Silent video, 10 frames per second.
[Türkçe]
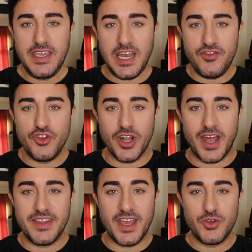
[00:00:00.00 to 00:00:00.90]
Yeni
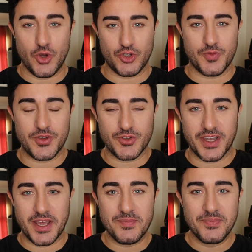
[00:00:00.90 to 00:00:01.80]
videolarda görüşmek
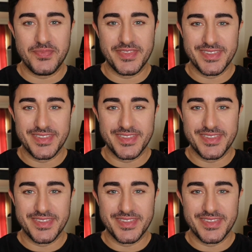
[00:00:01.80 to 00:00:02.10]
üzere.